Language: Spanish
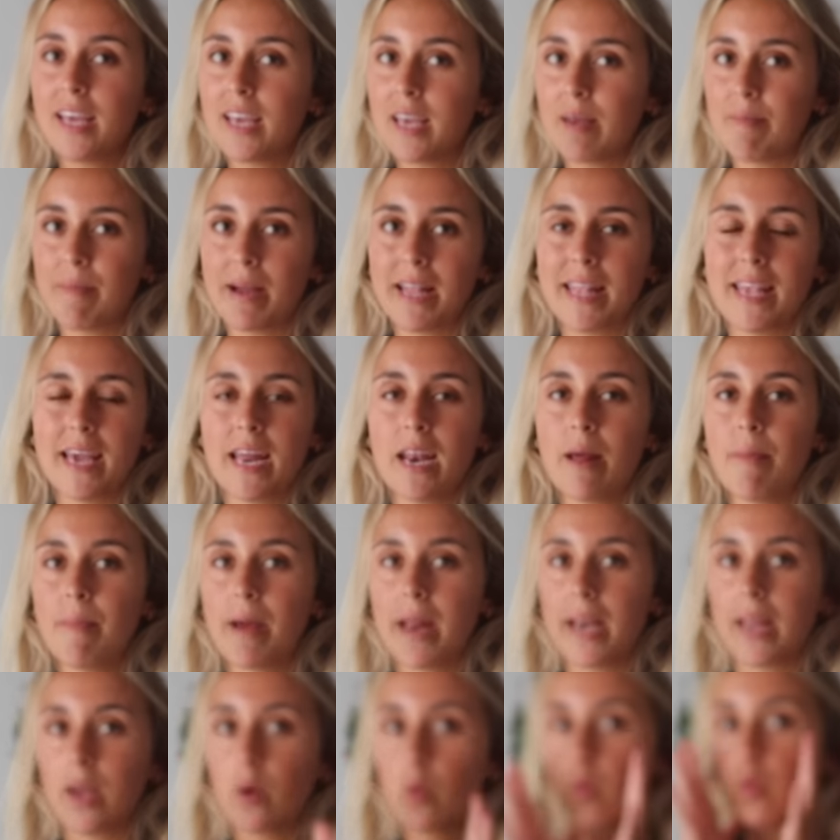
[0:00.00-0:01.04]
y mañana me
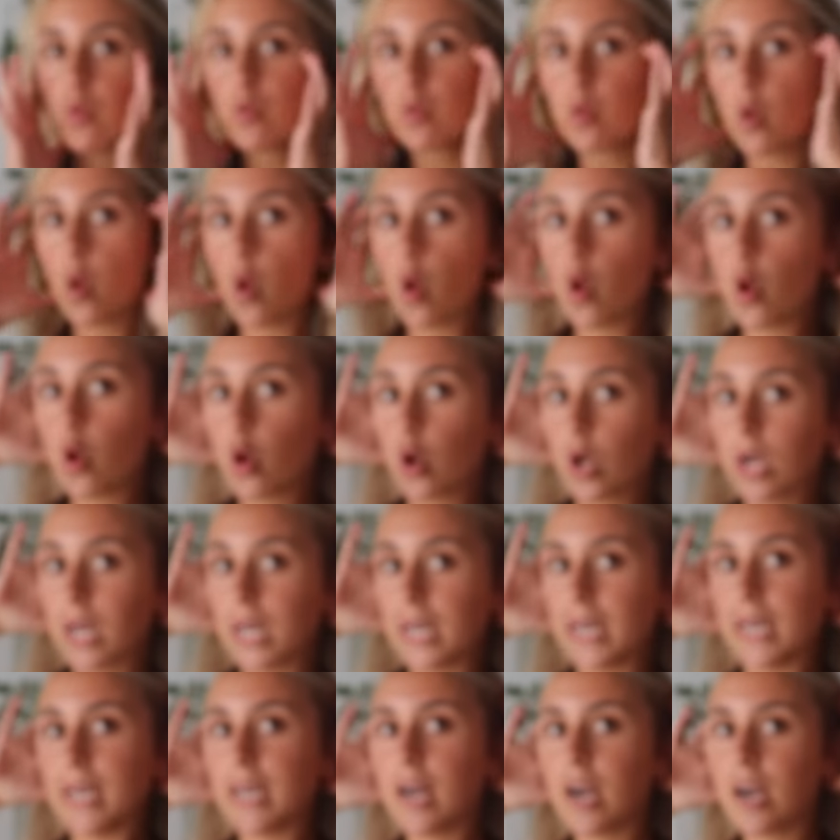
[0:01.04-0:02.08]
haré un
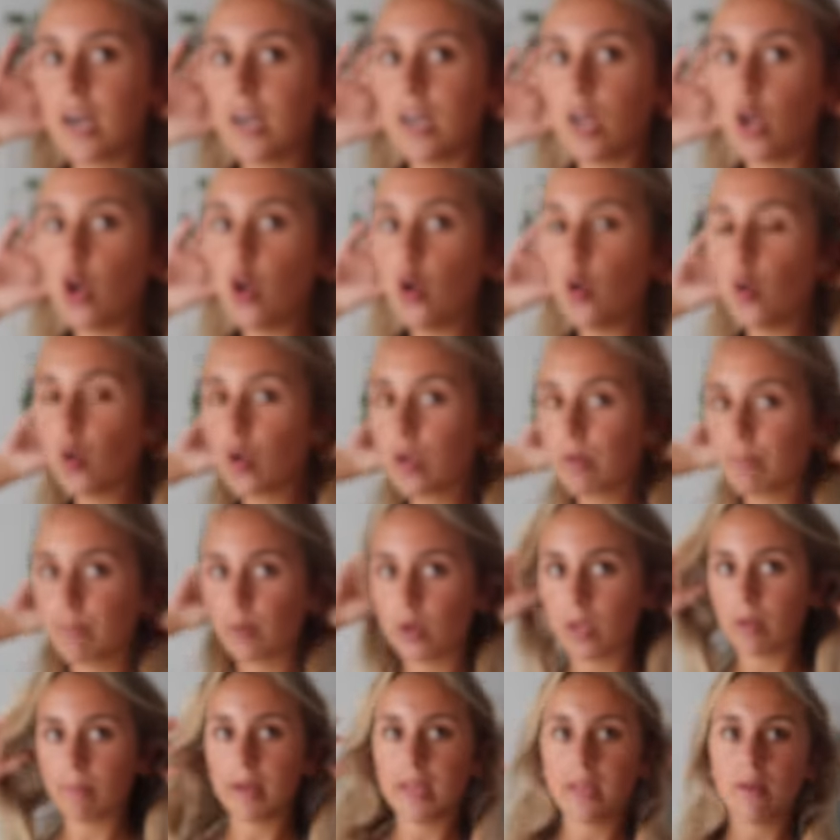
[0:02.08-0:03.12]
clean girl look
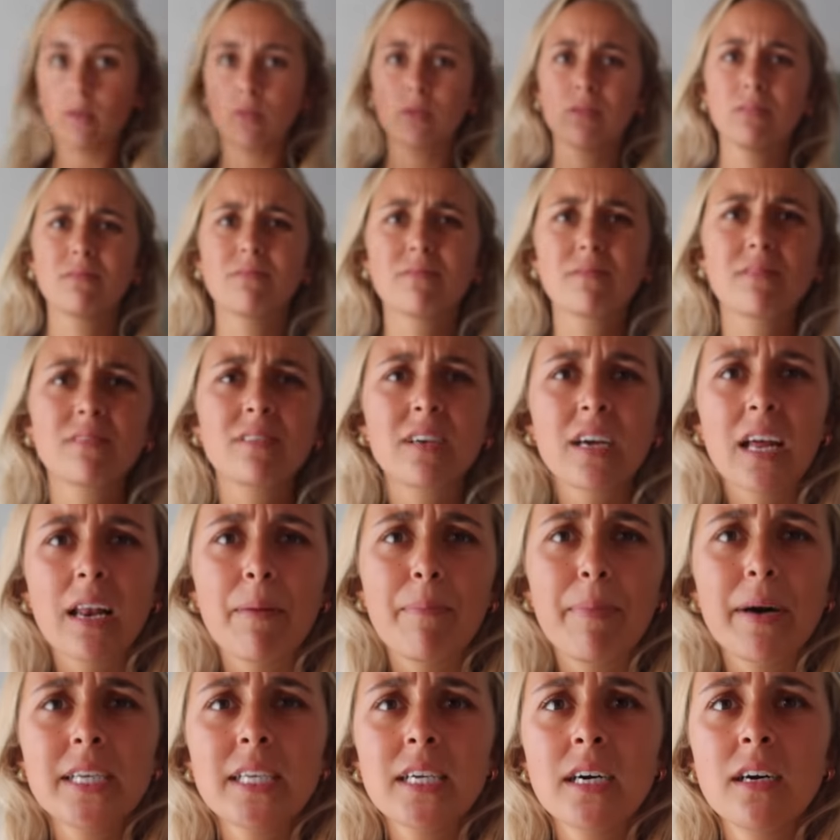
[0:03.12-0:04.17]
porque mañana... ¿Qué le
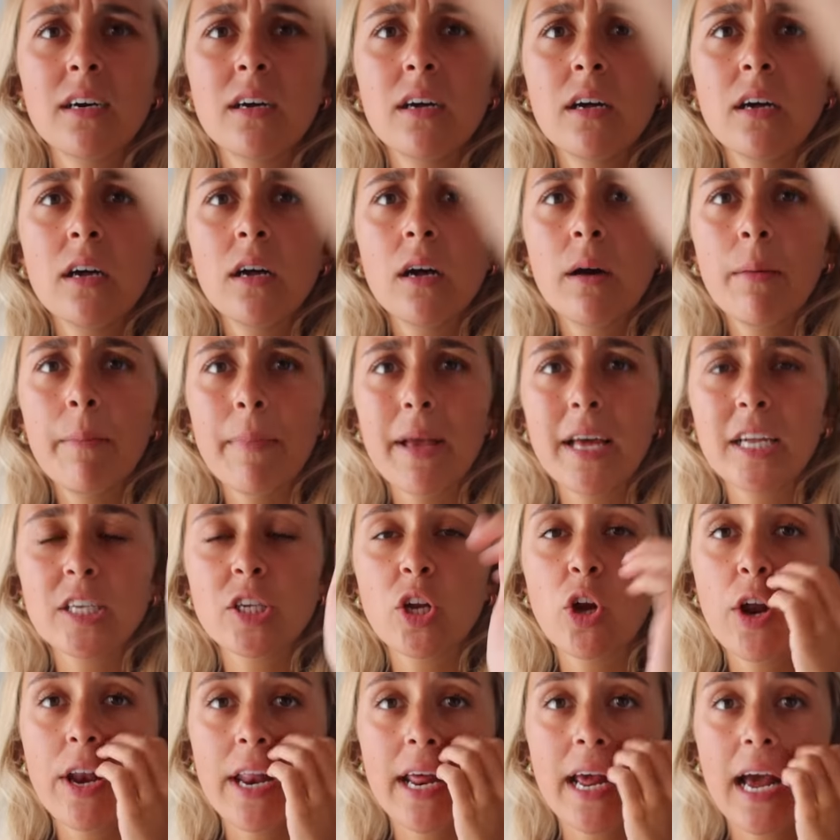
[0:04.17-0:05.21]
pasa? Mañana
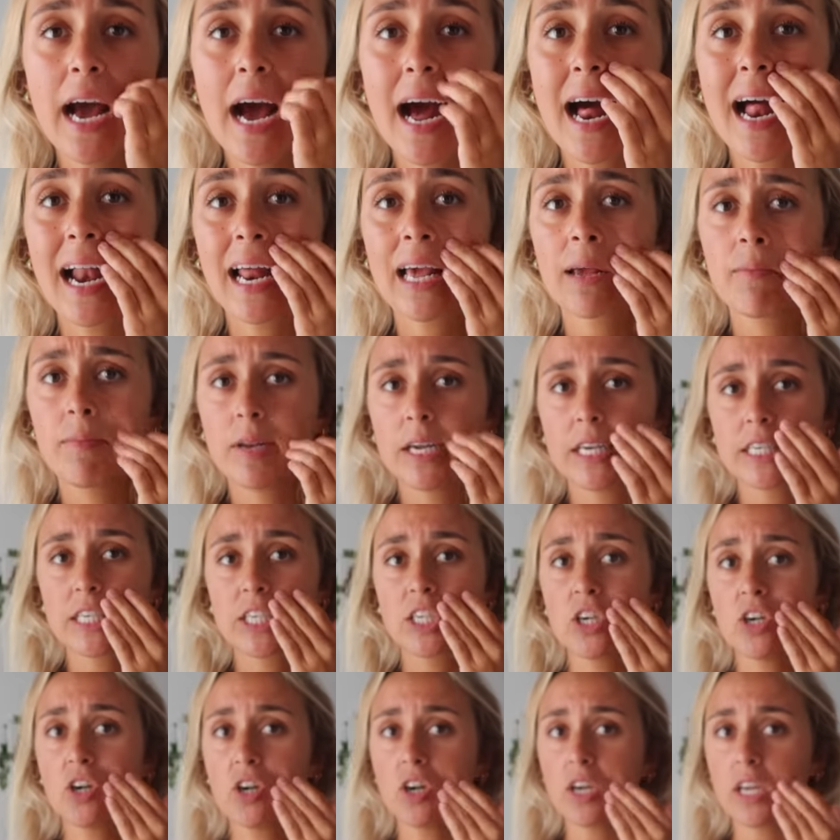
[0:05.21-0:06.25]
a iré al
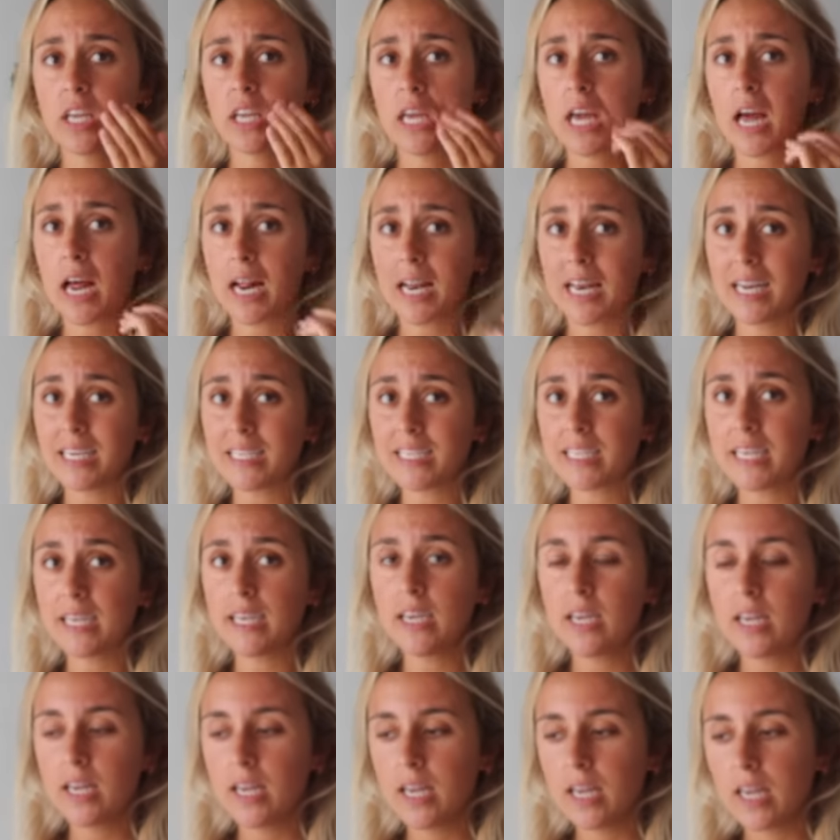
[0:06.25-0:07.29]
gimnasio y a clase.
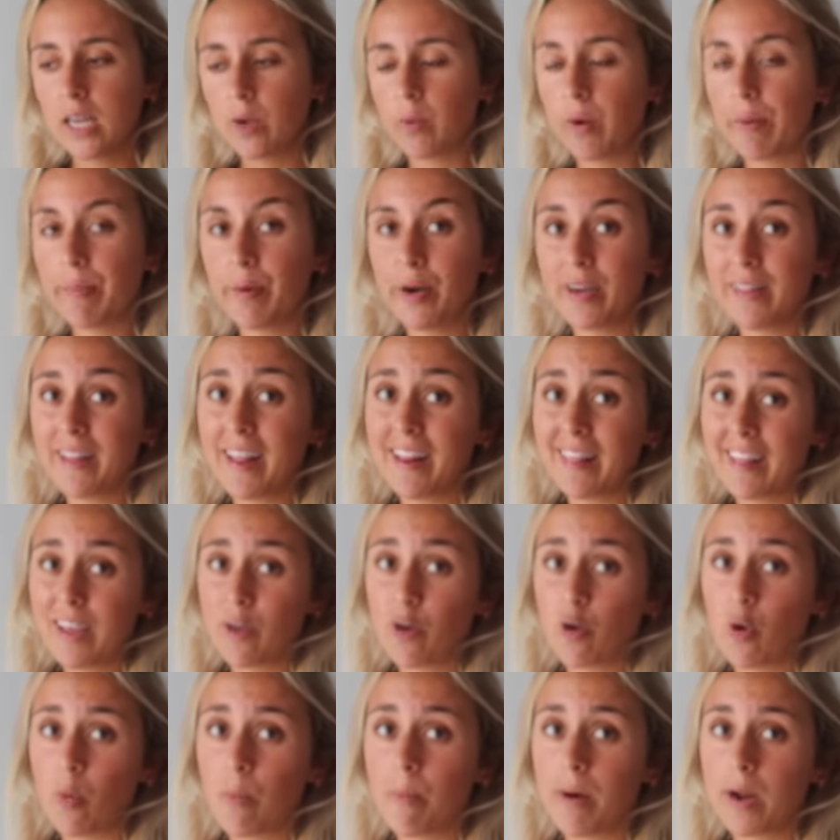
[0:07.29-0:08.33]
Igual por la tarde
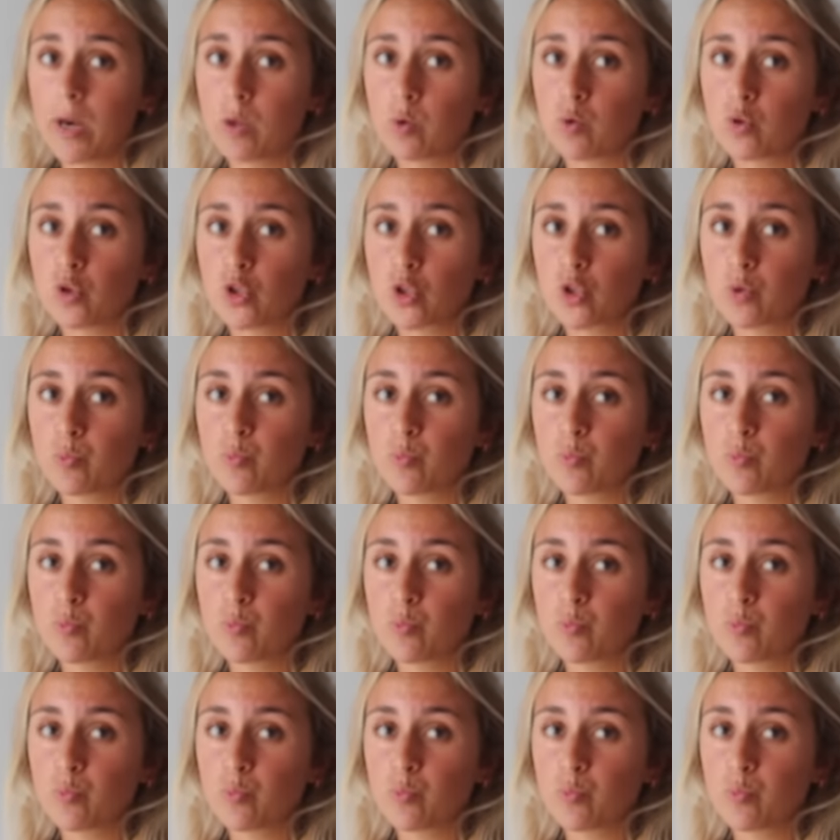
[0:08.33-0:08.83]
quedo con Marcos